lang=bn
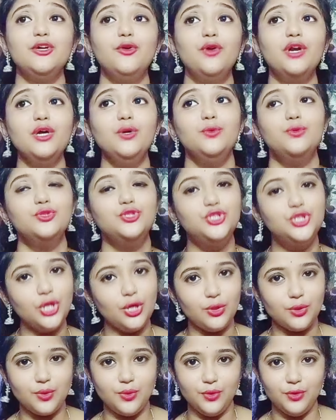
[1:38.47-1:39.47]
কি করে
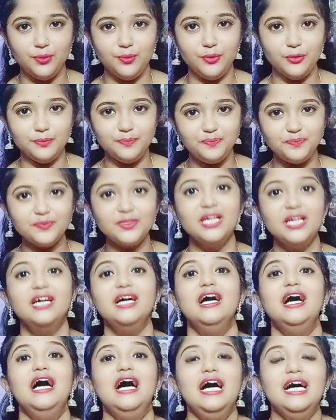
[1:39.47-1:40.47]
উজ্জ্বল করব।
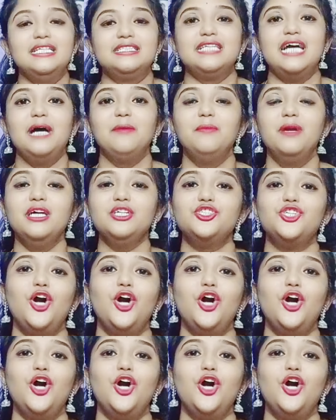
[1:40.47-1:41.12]
আচ্ছা আমরা